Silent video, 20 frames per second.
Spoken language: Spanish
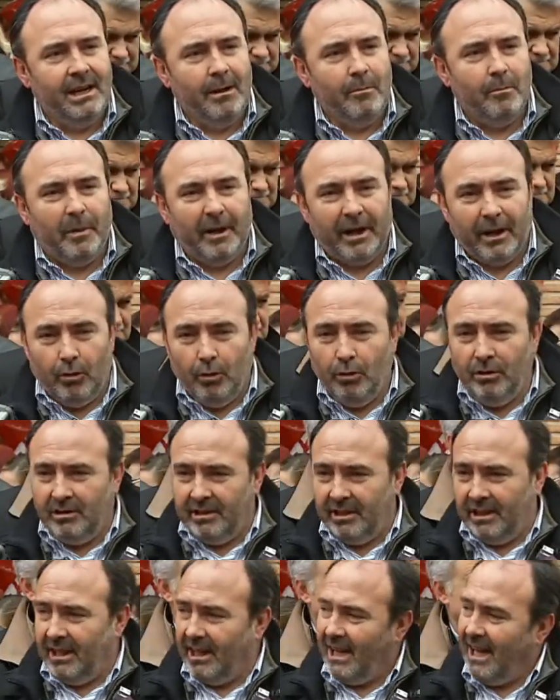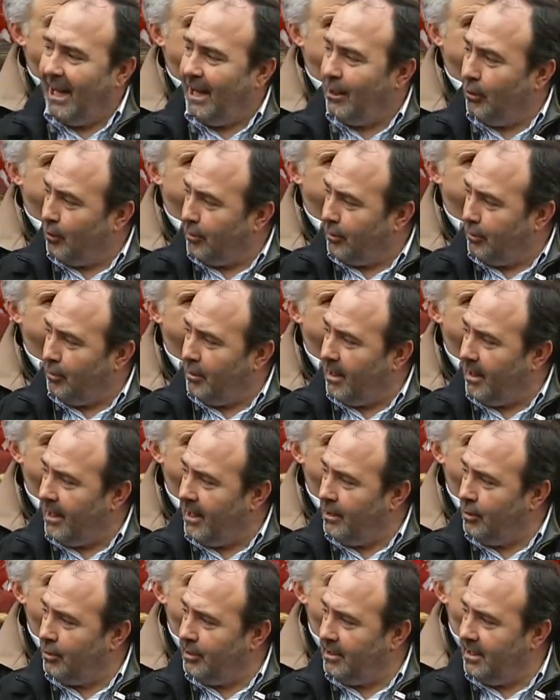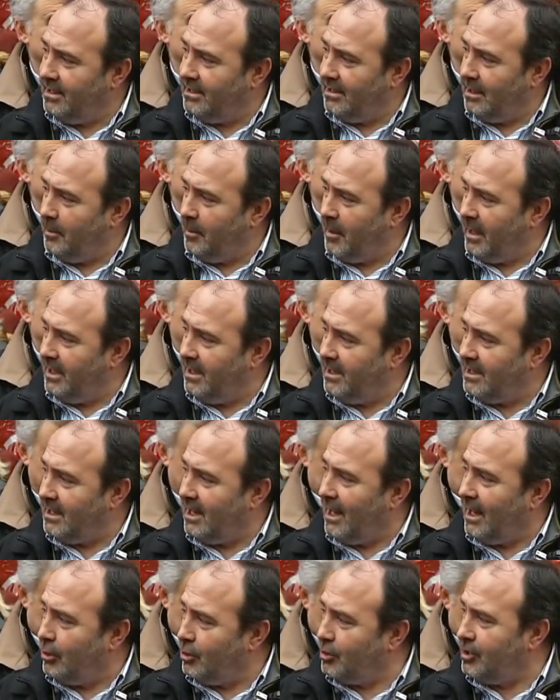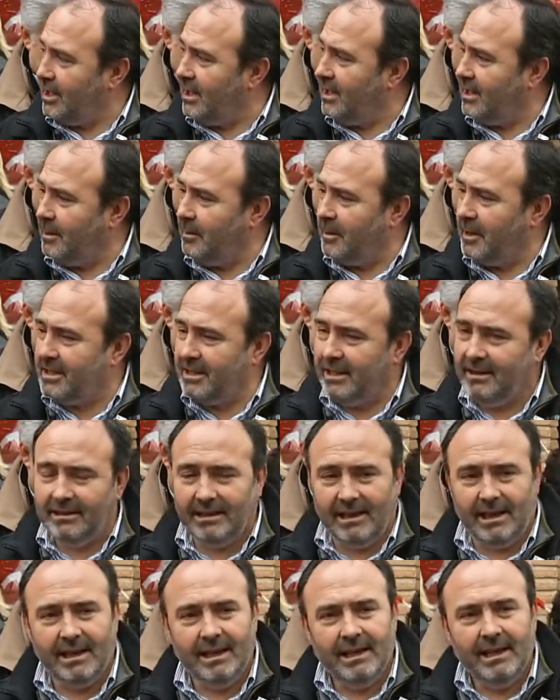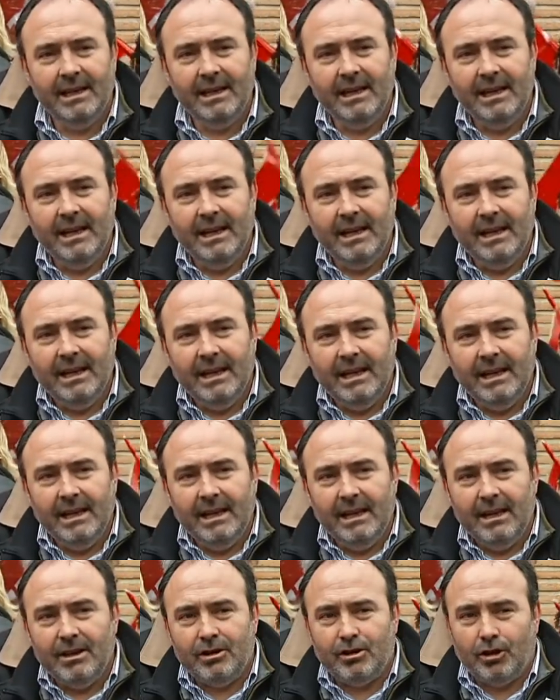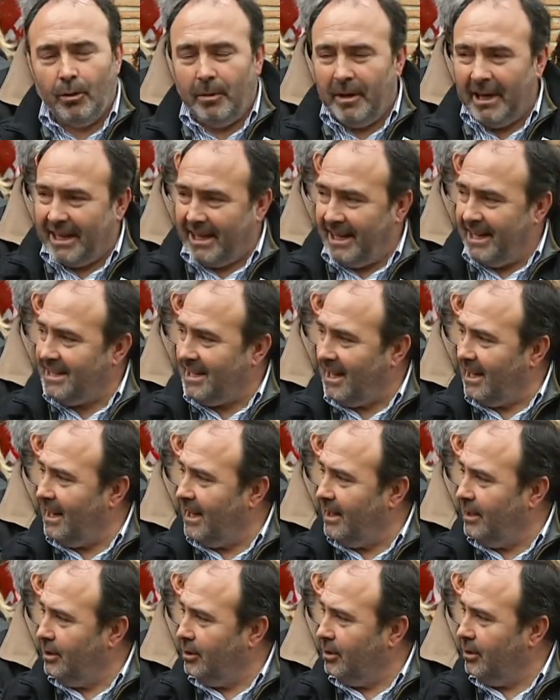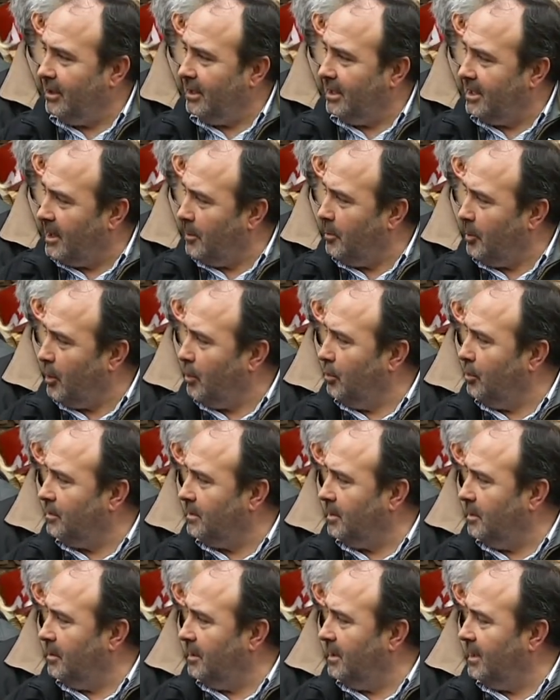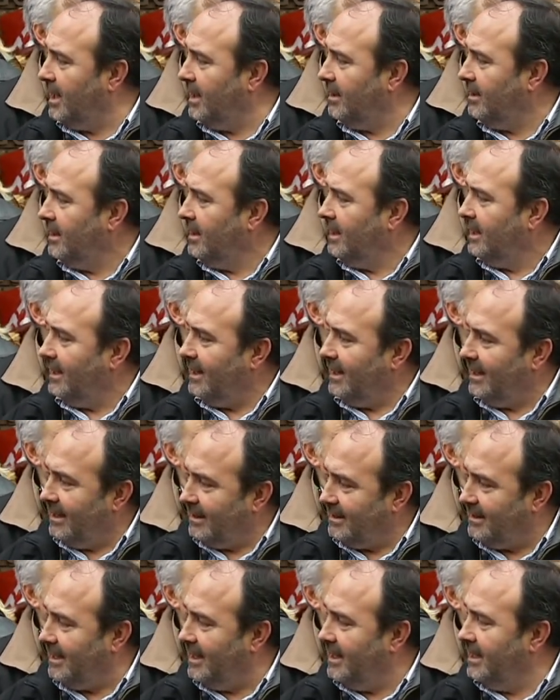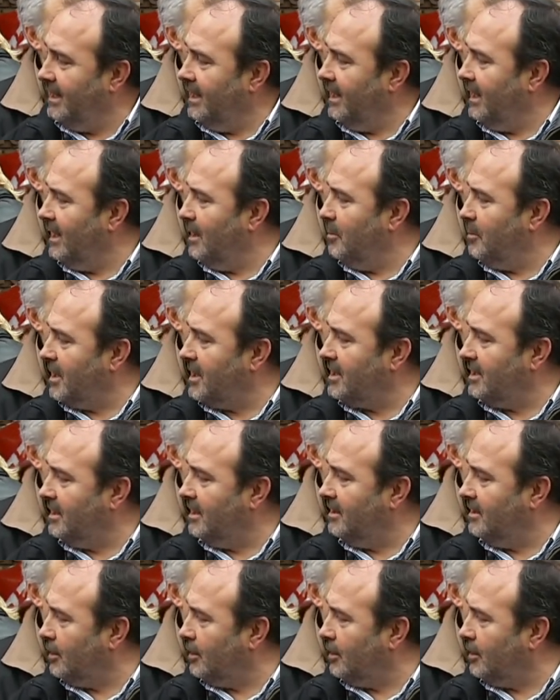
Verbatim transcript: pregunte a los ciudadanos de este país, a los que él representa, sobre qué salario y qué productividad tiene el presidente